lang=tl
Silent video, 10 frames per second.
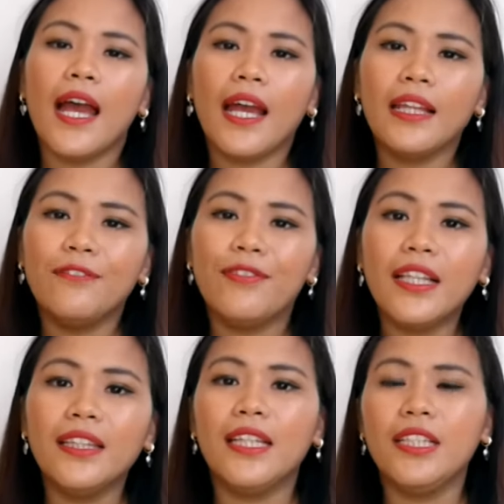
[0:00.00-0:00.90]
Ang
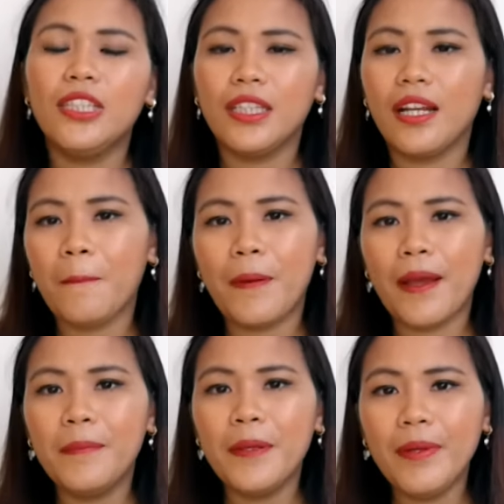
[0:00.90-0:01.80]
advantage ng
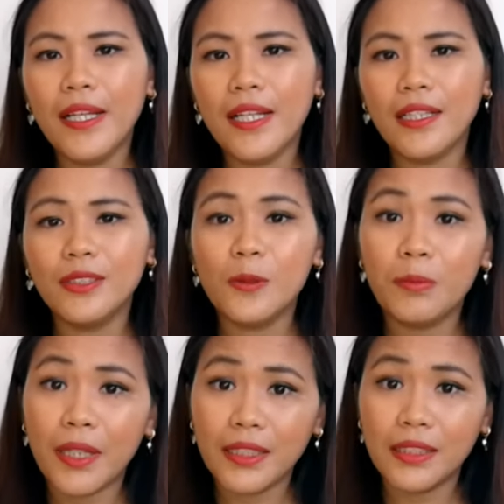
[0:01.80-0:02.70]
pagbibili ng
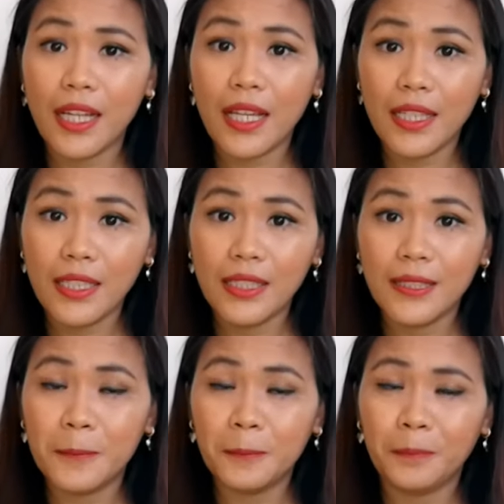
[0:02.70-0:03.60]
subasta
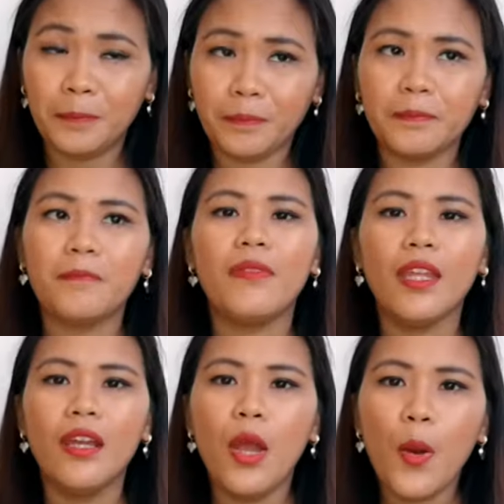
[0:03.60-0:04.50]
is
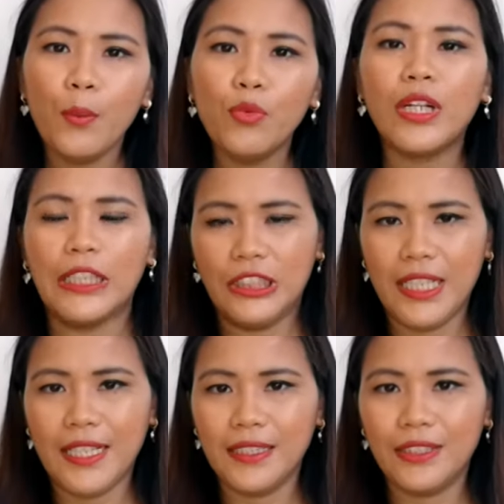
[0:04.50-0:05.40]
mura
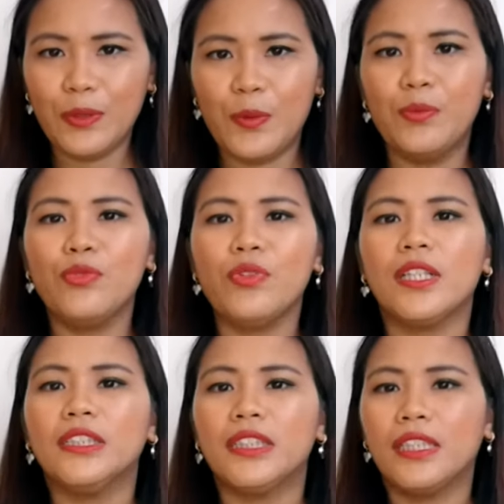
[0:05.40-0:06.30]
siya. So,
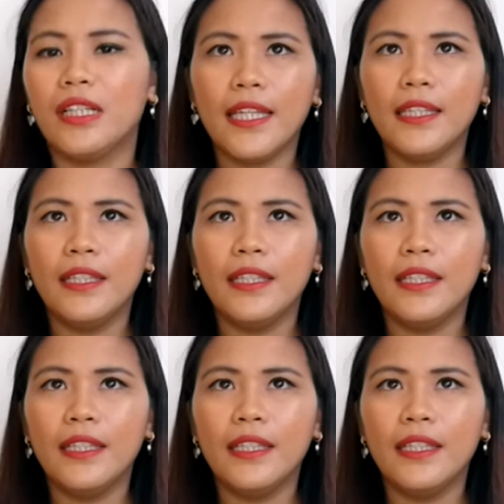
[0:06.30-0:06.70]
mura siya ng